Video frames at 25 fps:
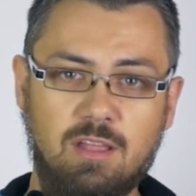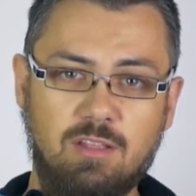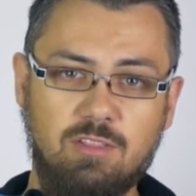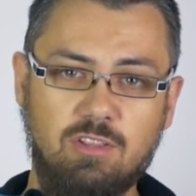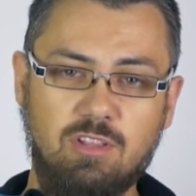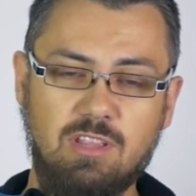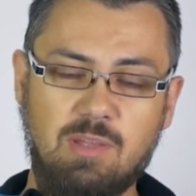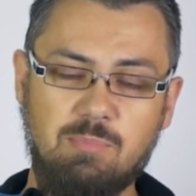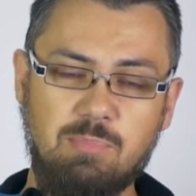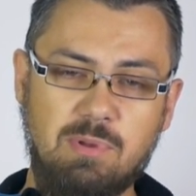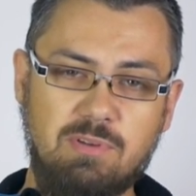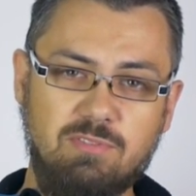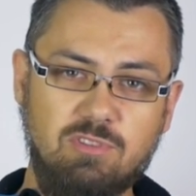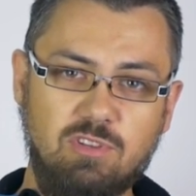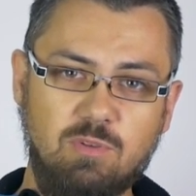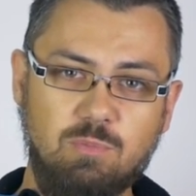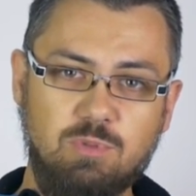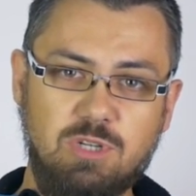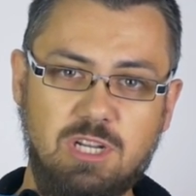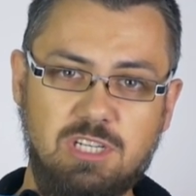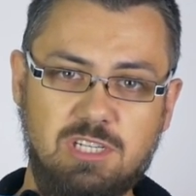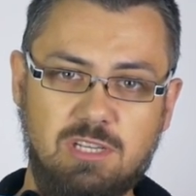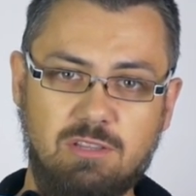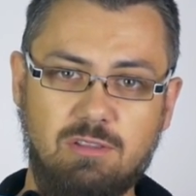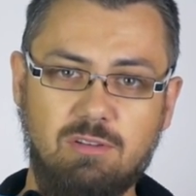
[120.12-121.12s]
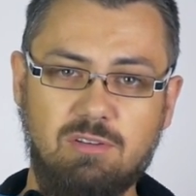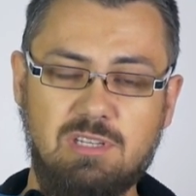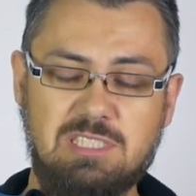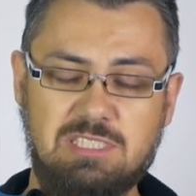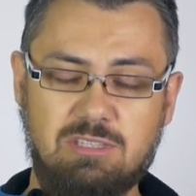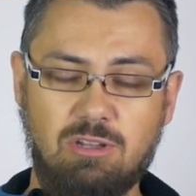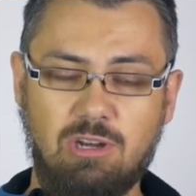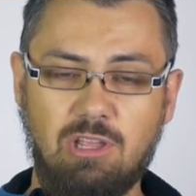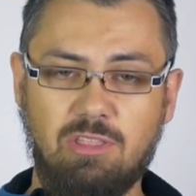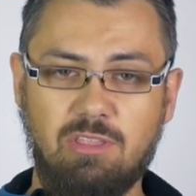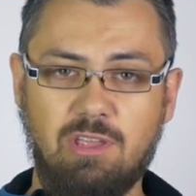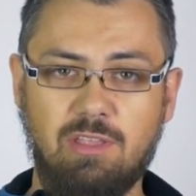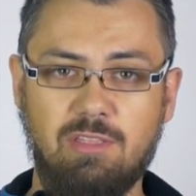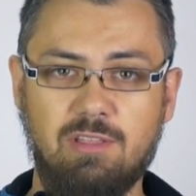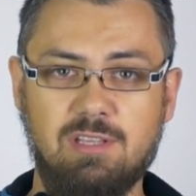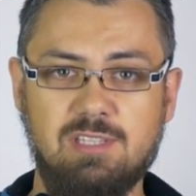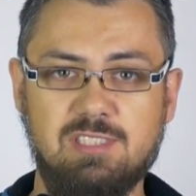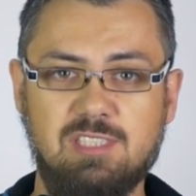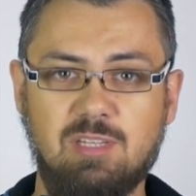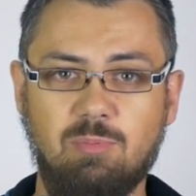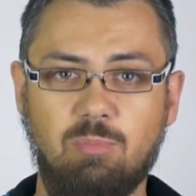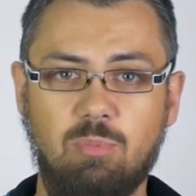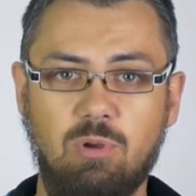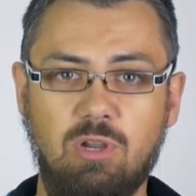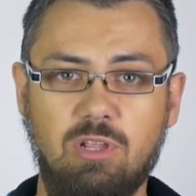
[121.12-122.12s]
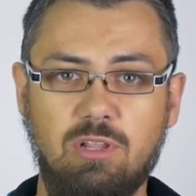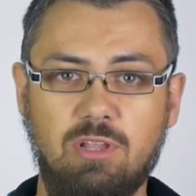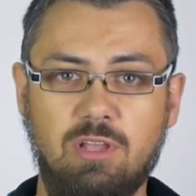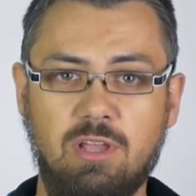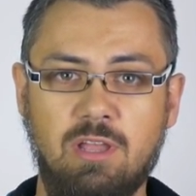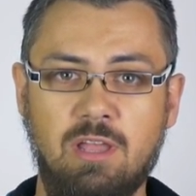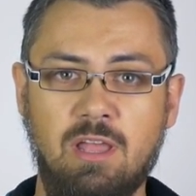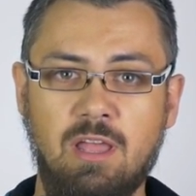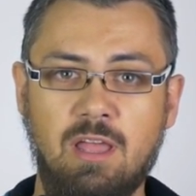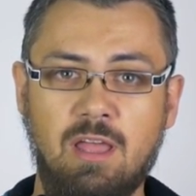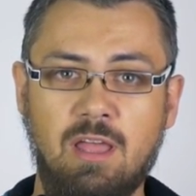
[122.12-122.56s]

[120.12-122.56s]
no na pewno przejdzie do historii tej dyscypliny.